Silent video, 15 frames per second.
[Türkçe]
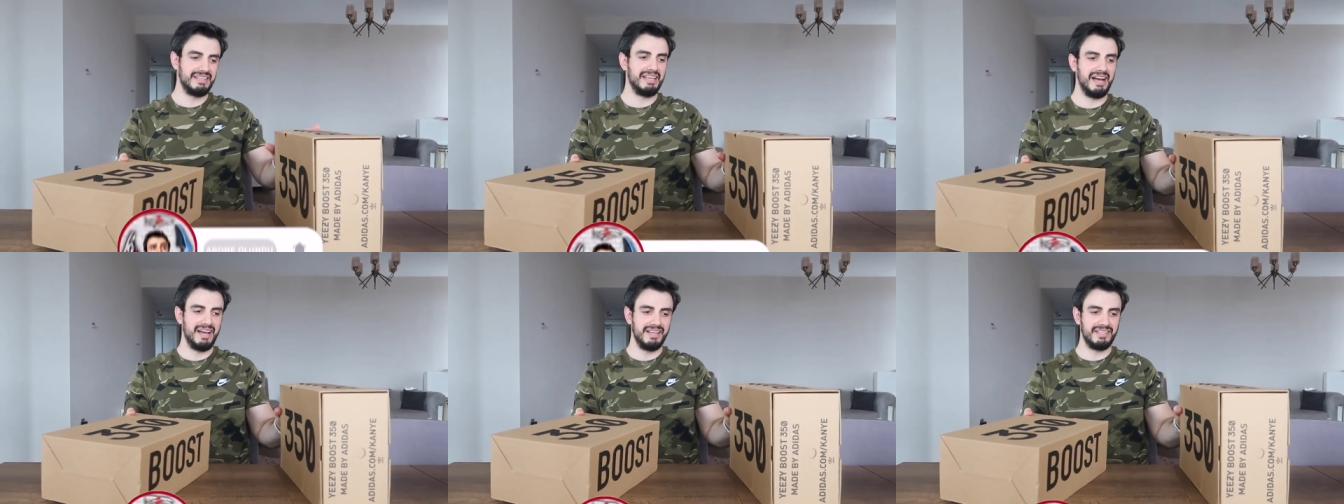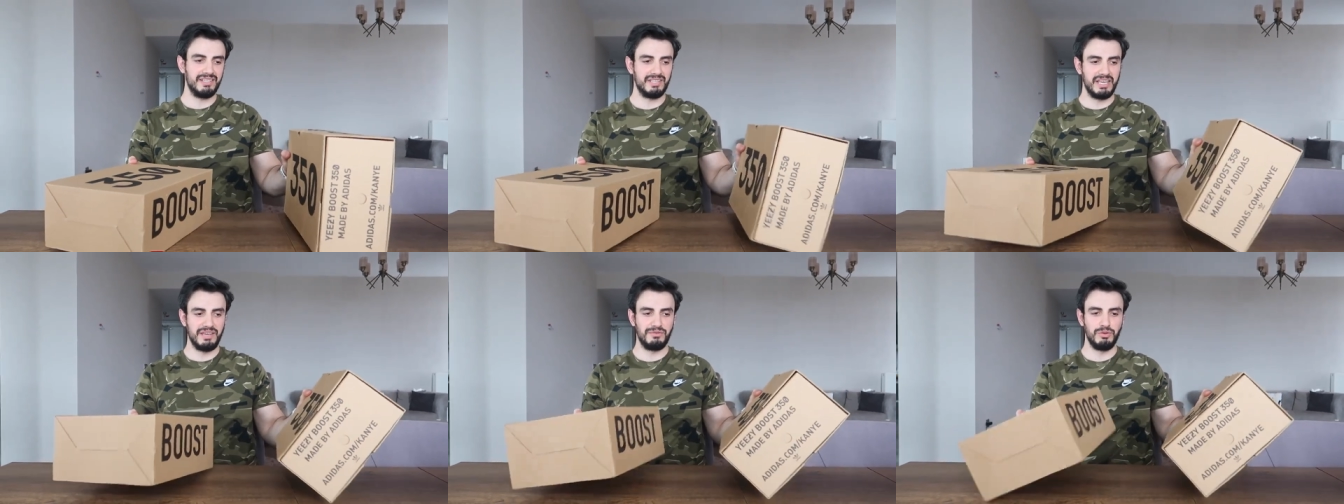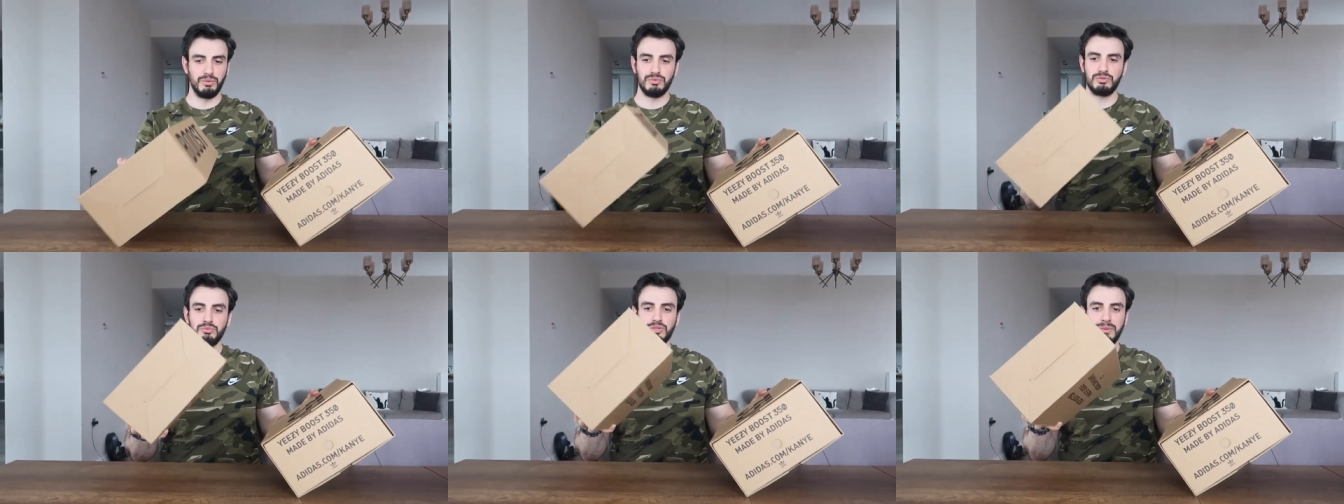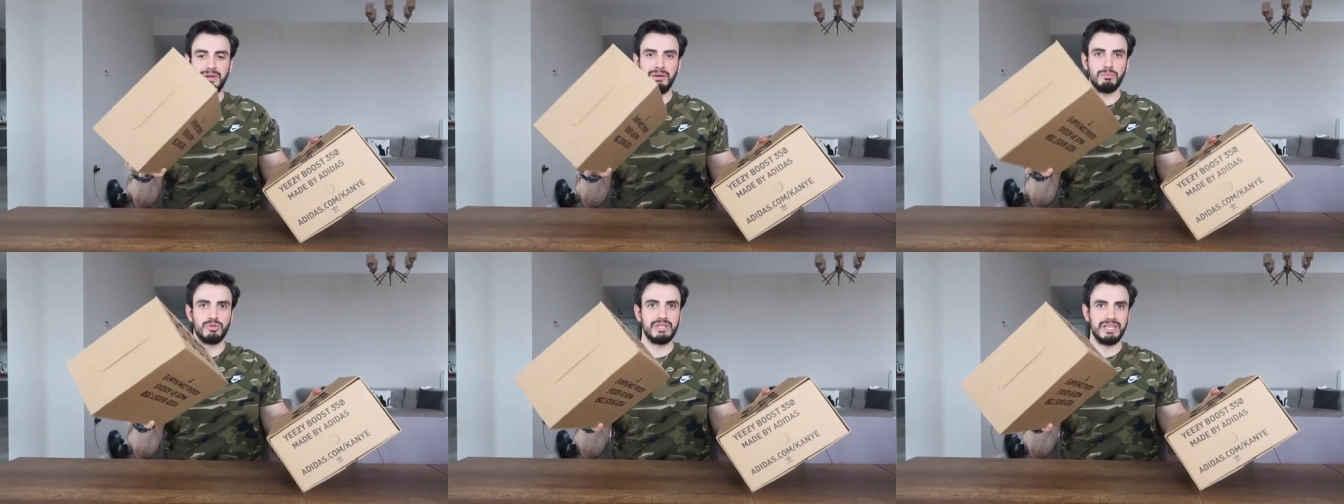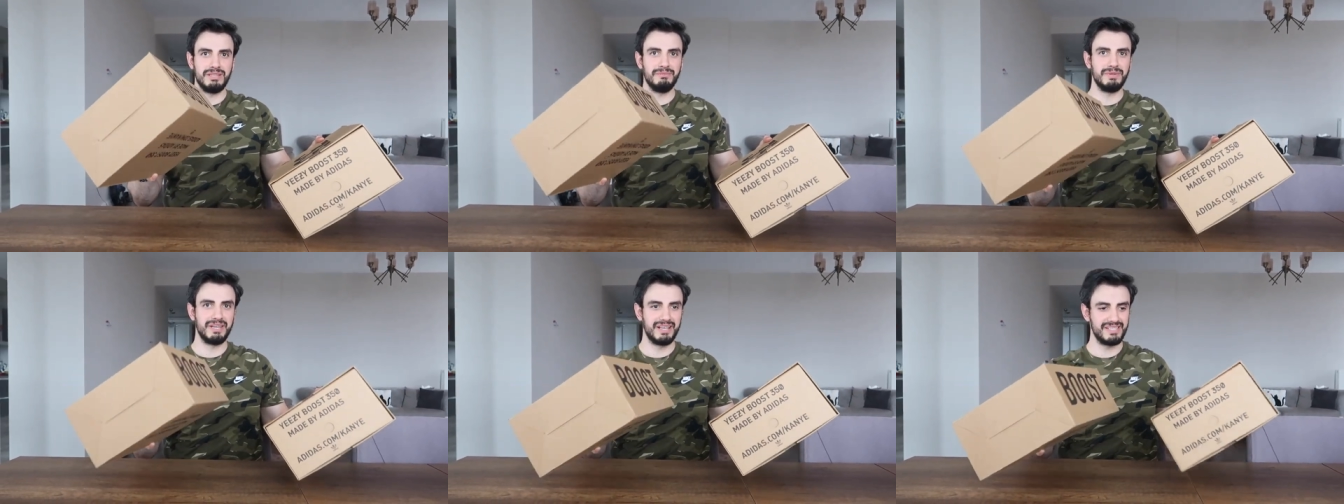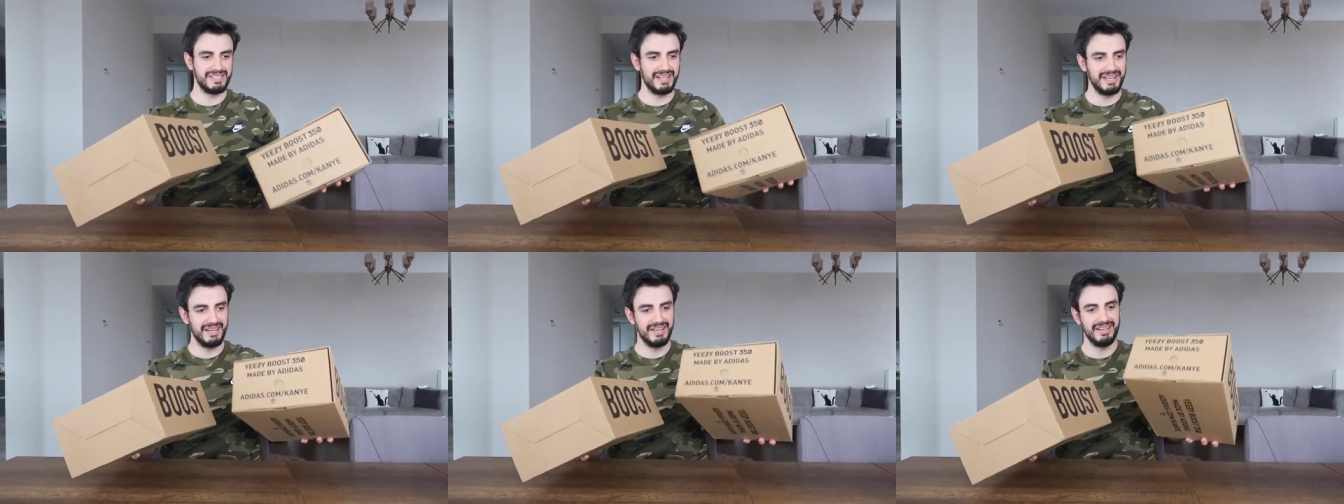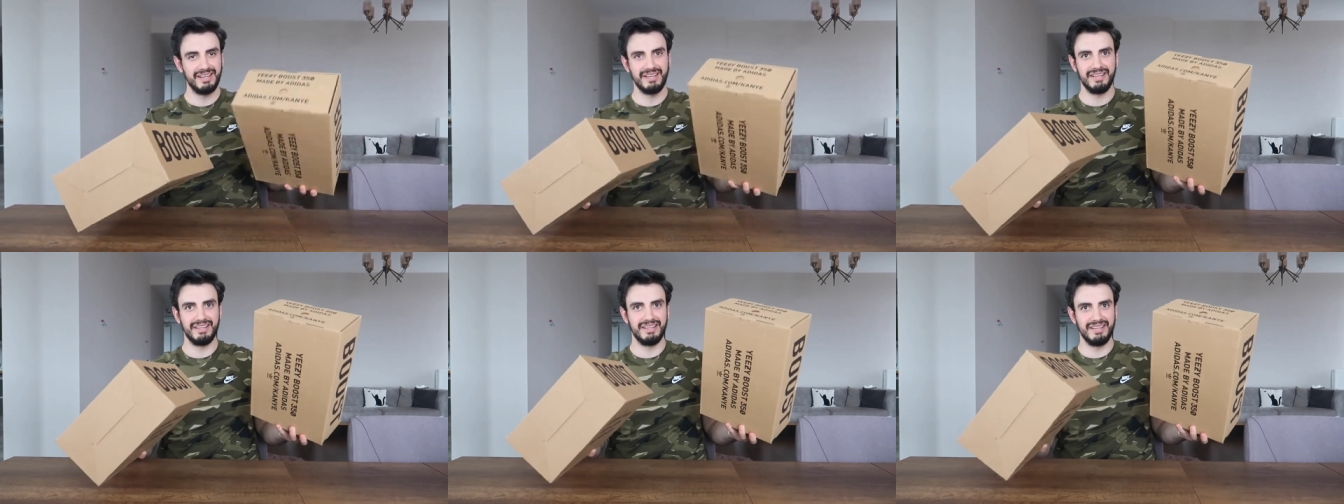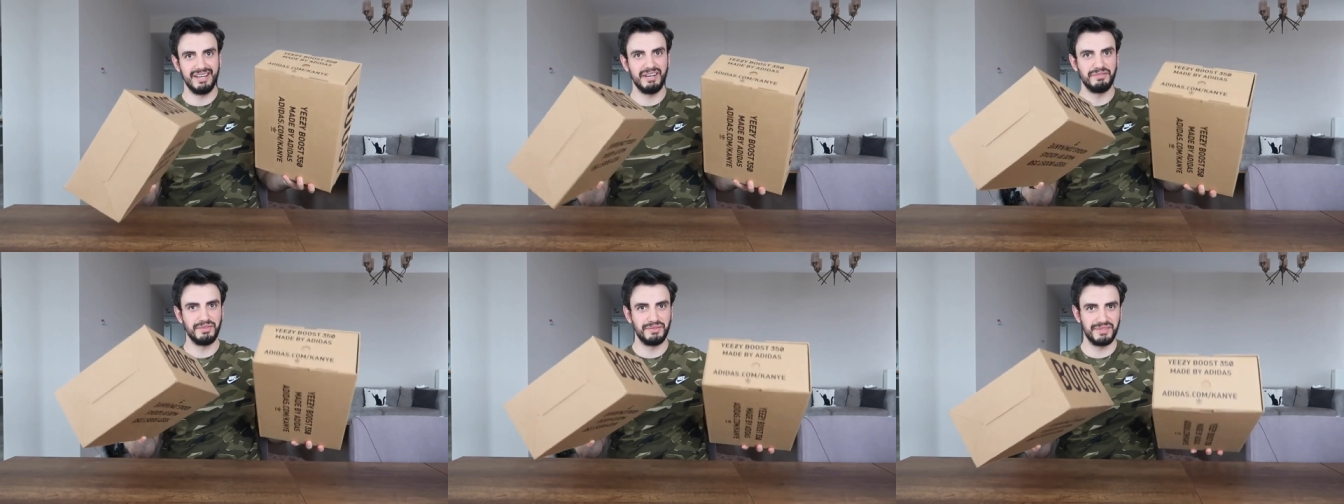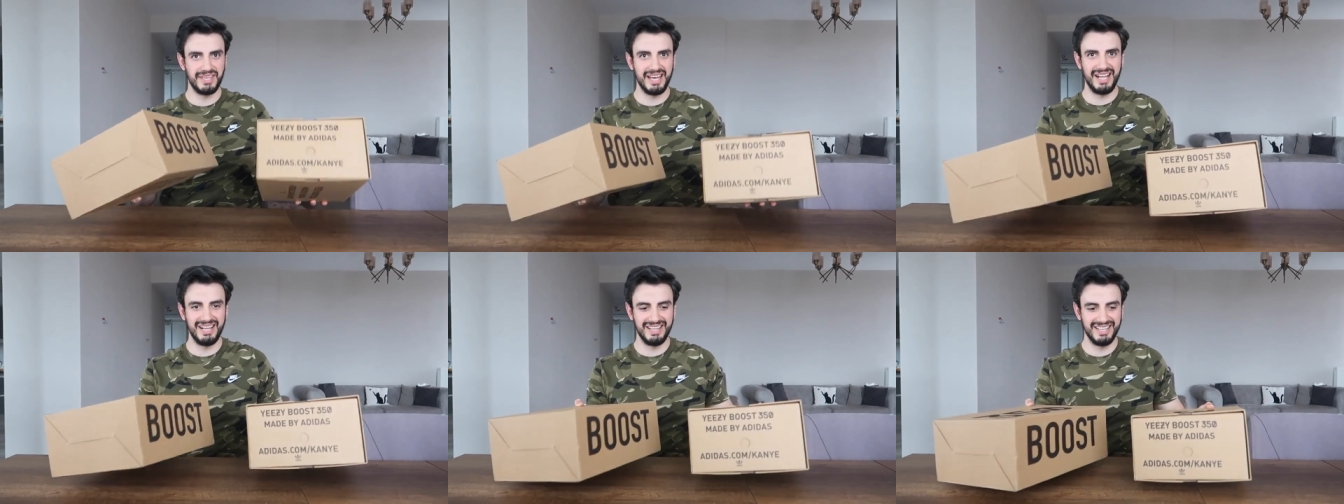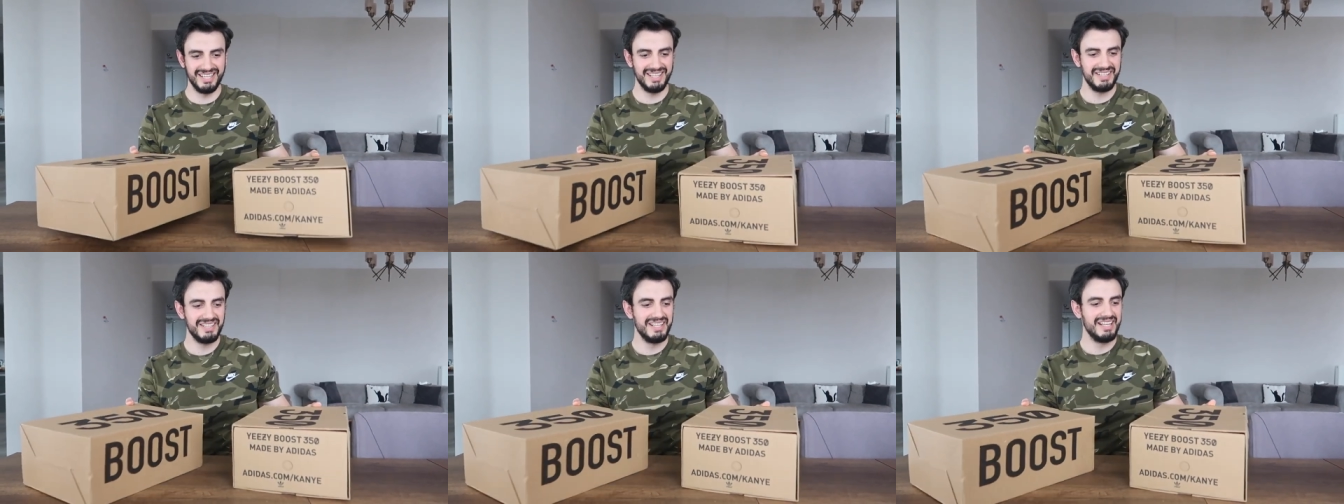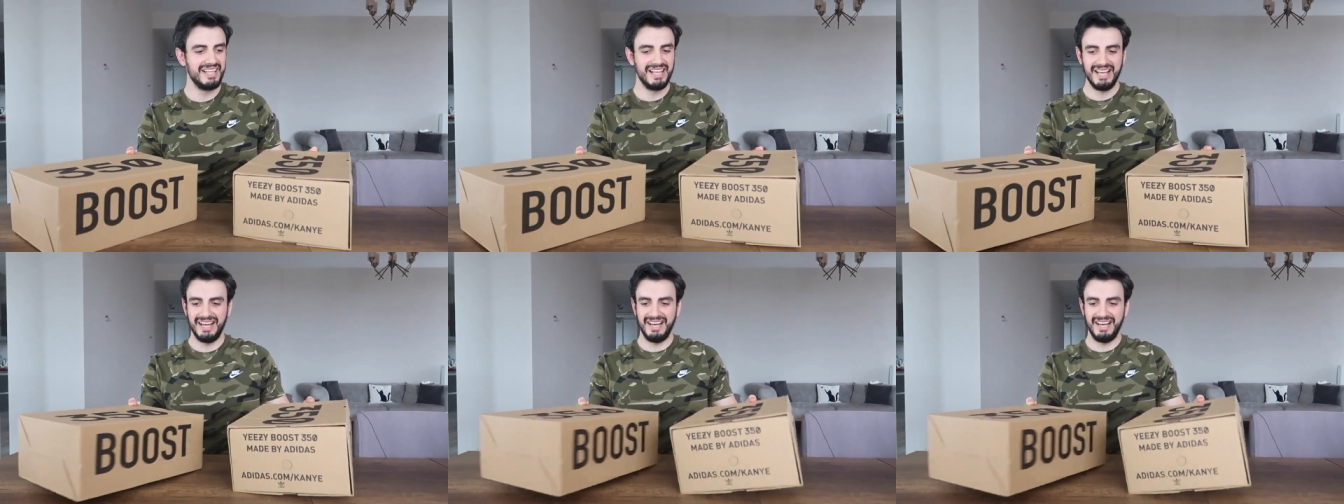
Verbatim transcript: Gayet keyifli olmuş. Muhtemelen bu senin biraz daha Hmm, e, boş gibi geldi. zaten.